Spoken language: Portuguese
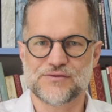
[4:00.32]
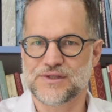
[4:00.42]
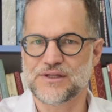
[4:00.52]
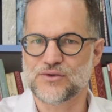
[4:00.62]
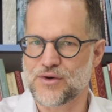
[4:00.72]

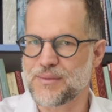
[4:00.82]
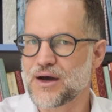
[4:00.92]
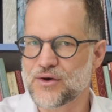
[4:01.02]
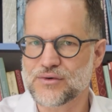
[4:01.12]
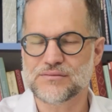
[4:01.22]
vida
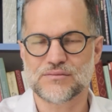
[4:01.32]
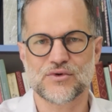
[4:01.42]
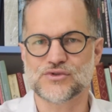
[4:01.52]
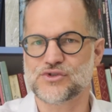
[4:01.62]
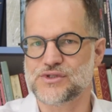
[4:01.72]
normal,
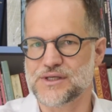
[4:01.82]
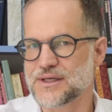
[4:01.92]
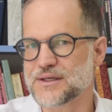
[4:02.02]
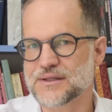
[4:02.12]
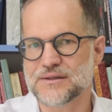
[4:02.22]

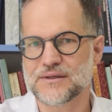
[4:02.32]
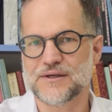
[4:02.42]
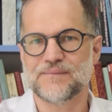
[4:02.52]
cotidiana,